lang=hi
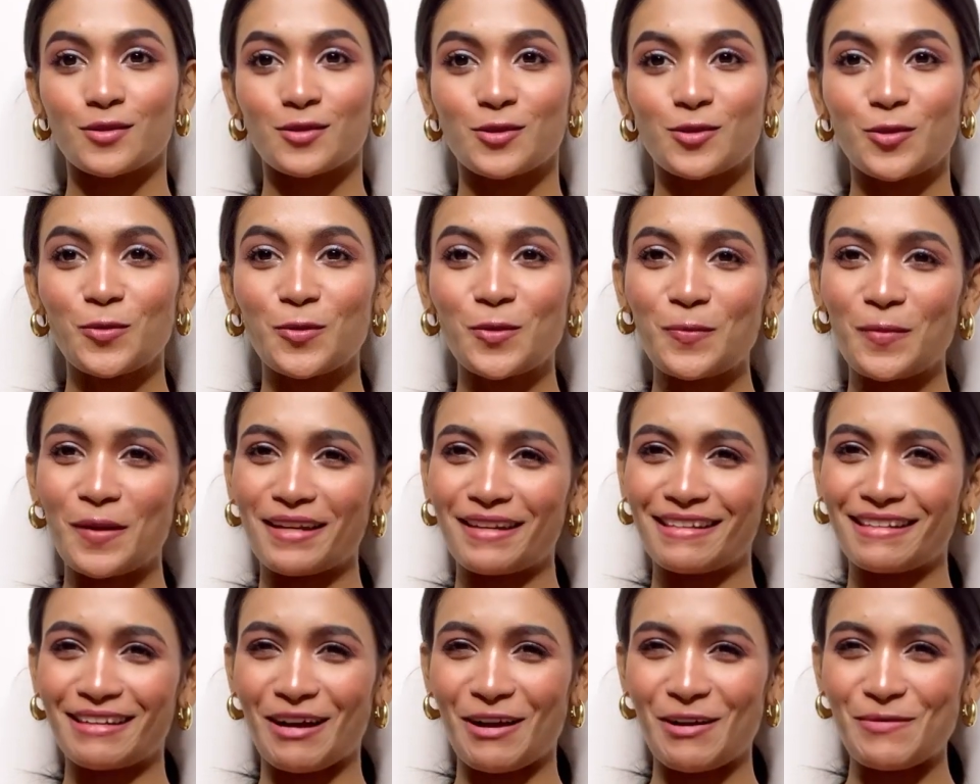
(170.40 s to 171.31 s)
सो मैंने
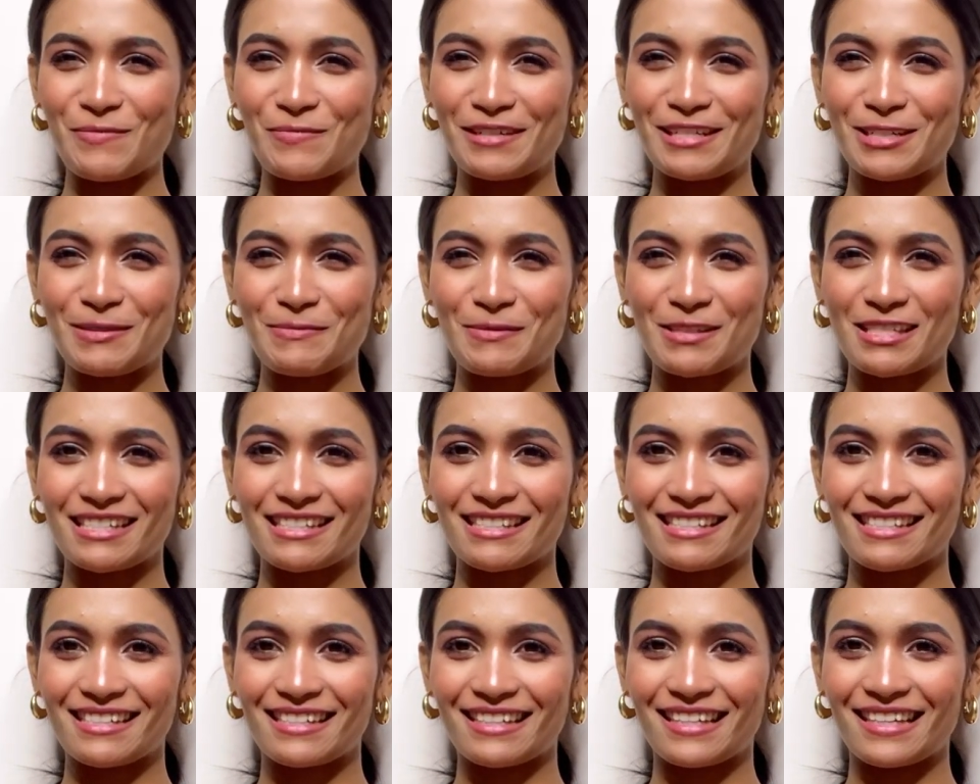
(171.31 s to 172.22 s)
यहाँ पे लिपस्टिक्स
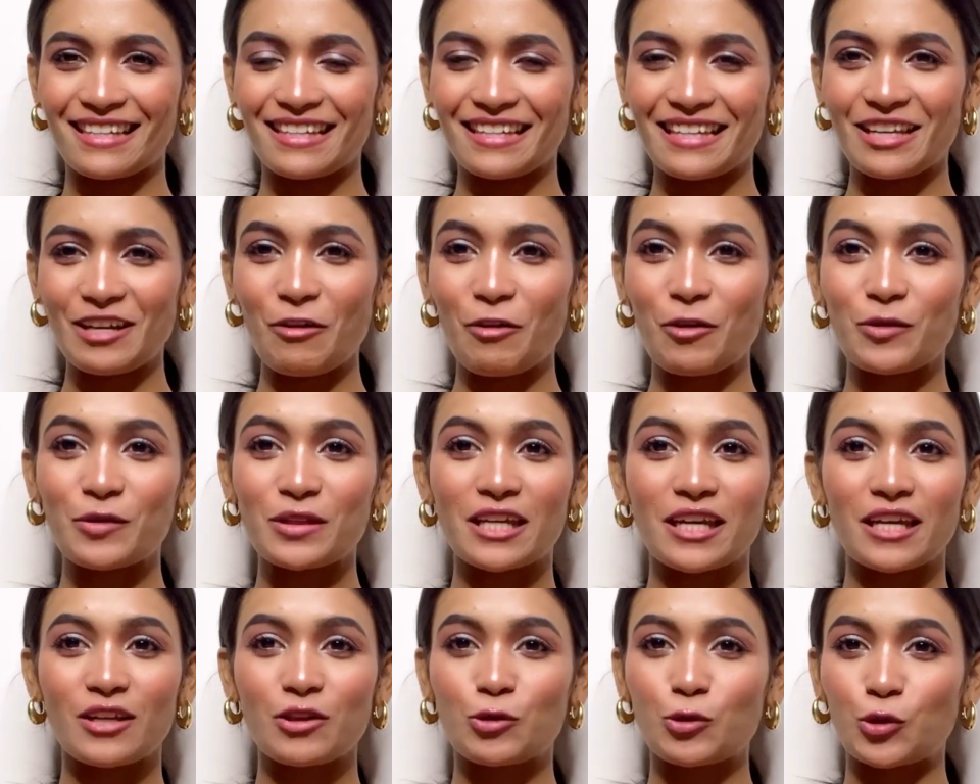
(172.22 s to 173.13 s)
रखी है और
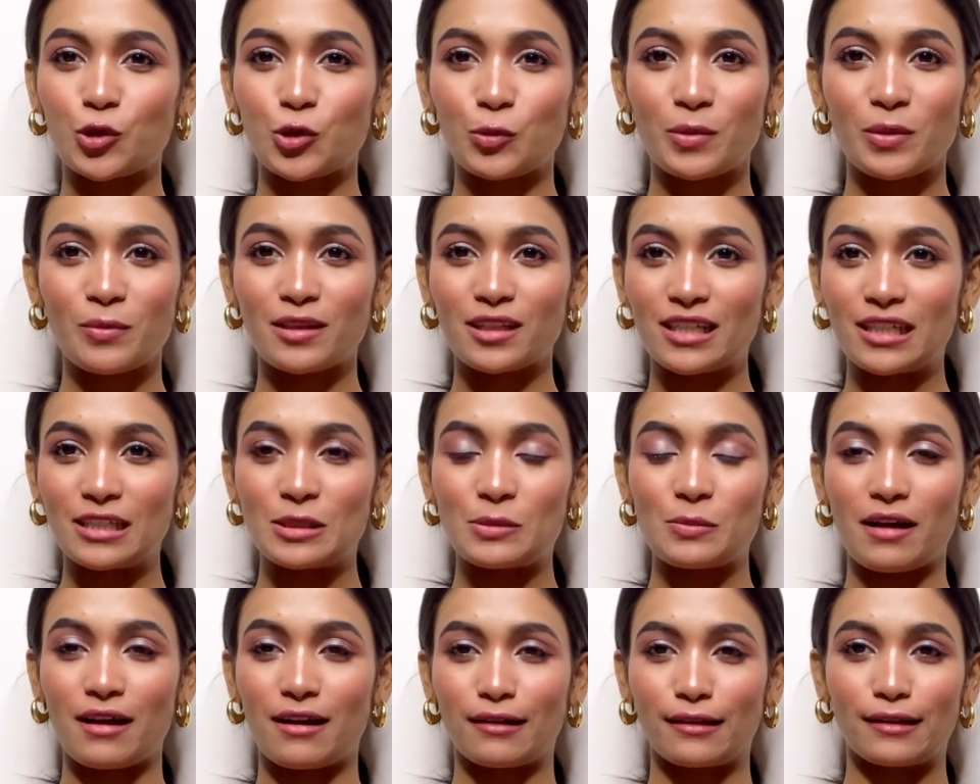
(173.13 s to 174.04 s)
ये दोनों भी मेरे
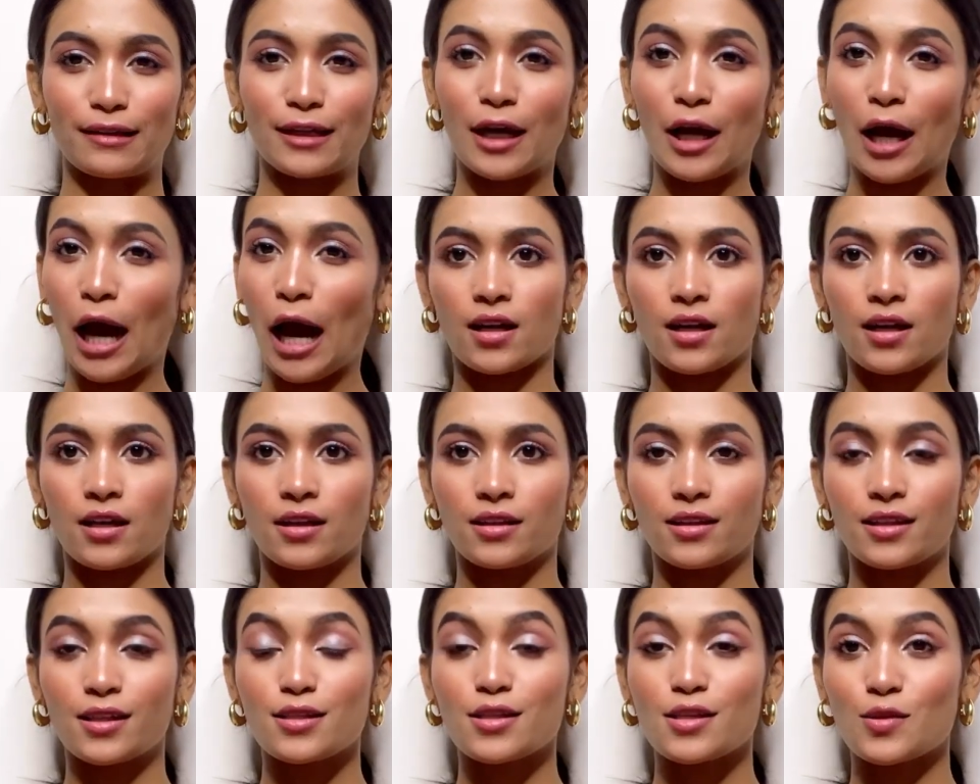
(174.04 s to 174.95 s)
इसमें आ गई है
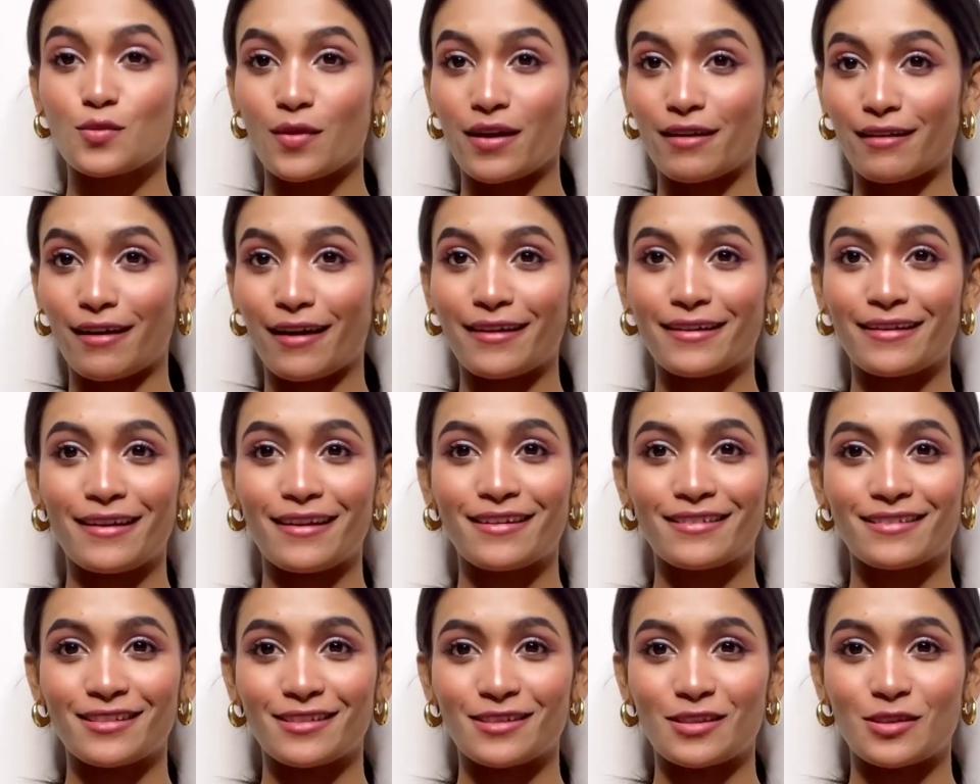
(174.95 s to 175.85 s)
दिस इज़ माई राइट
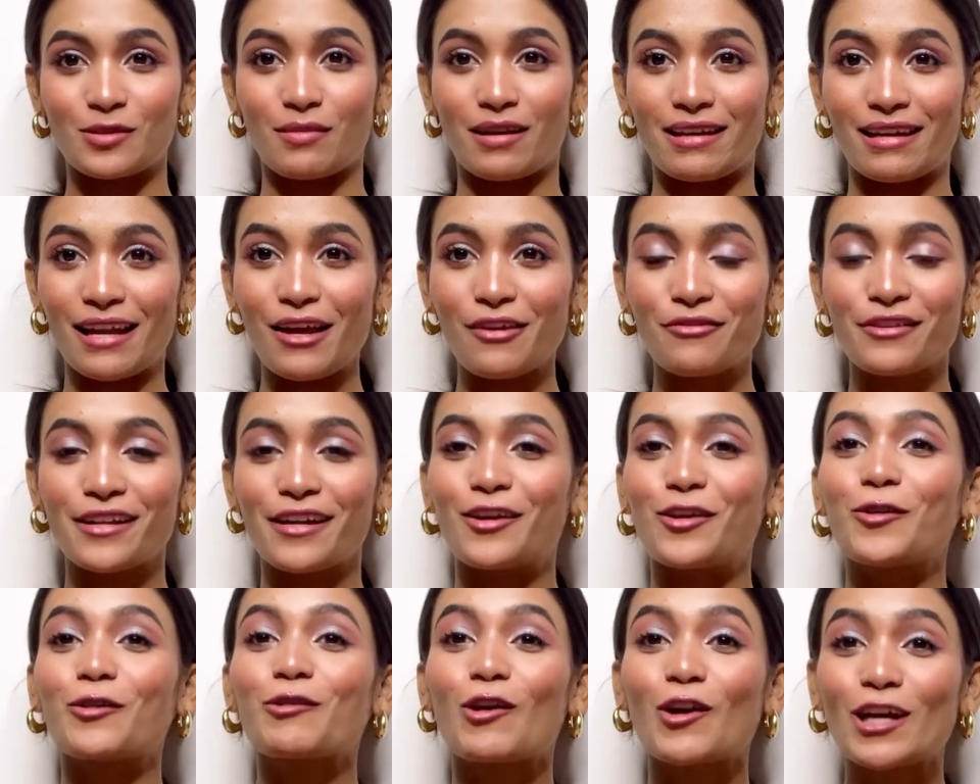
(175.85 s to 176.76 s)
हैंड दिस इज़ माई लेफ्ट
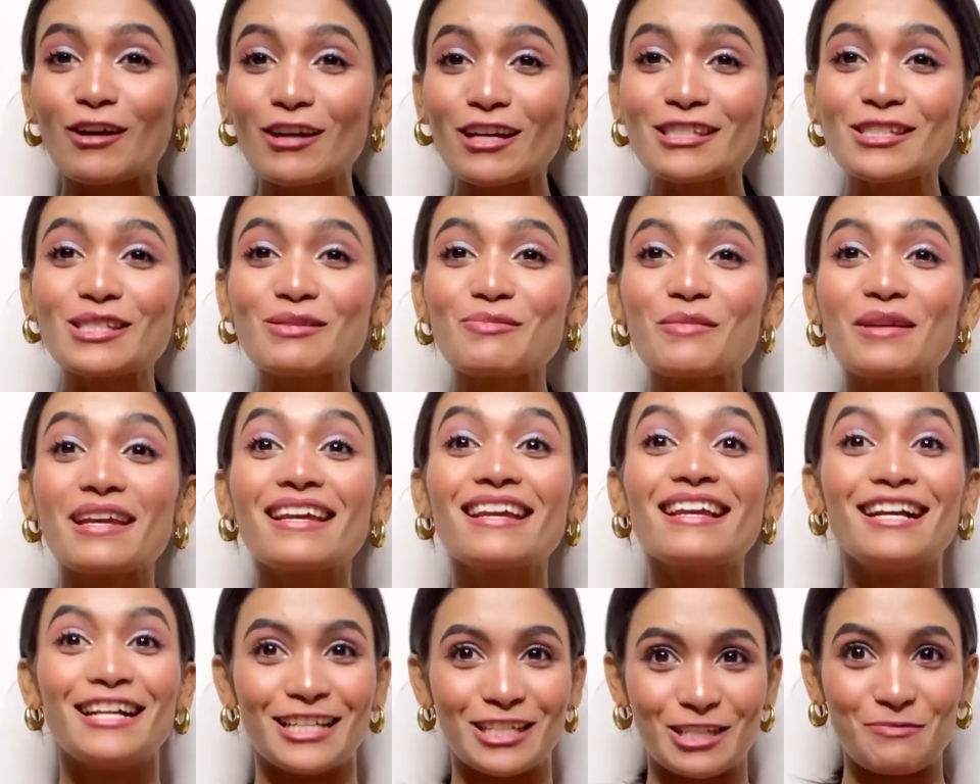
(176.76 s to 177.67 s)
हैंड और किस में
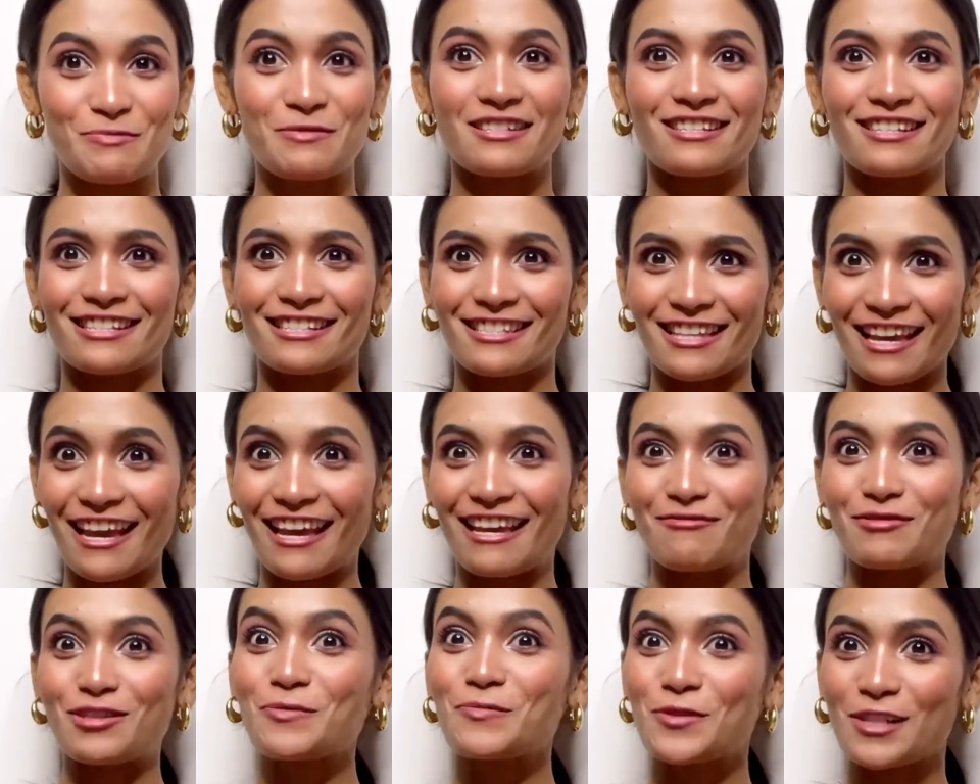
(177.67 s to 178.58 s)
लिपस्टिक्स है
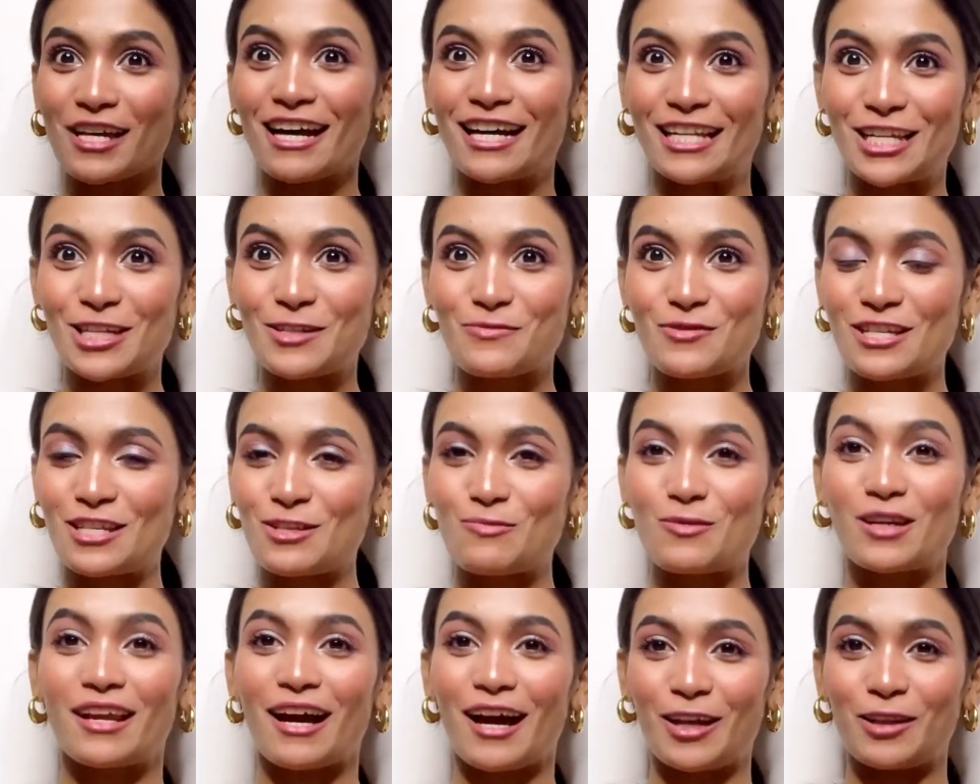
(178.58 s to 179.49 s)
मतलब सारे लिपस्टिक्स
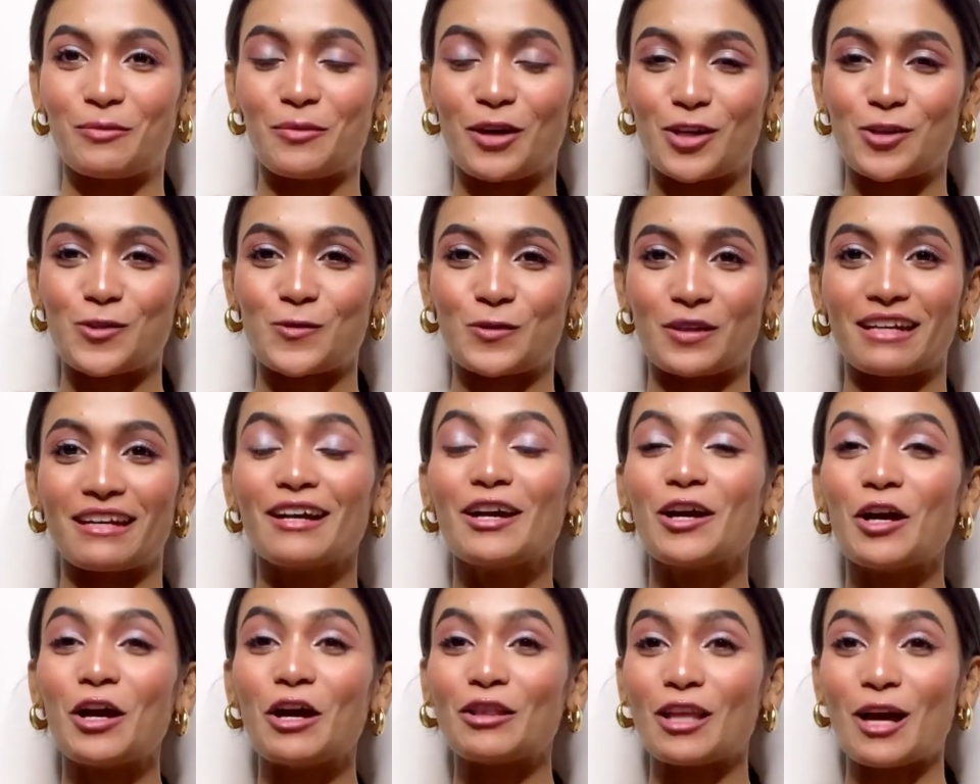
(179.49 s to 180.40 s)
मेरे हाथ में आ चुके हैं
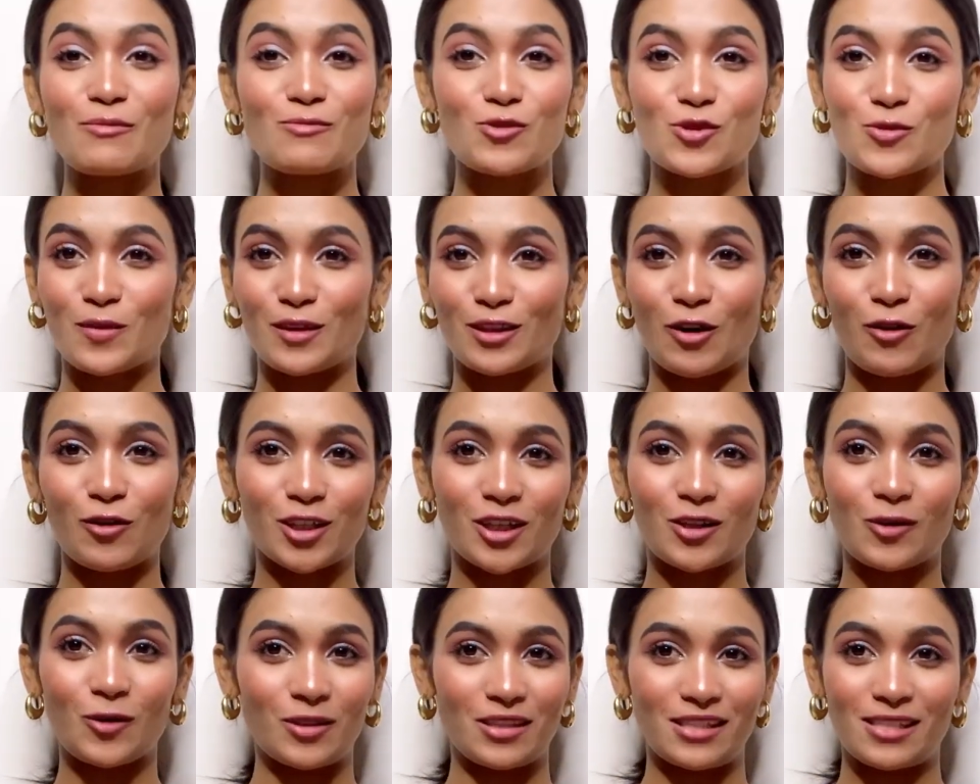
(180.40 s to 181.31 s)
तो आप मुझे बताओ कि कौन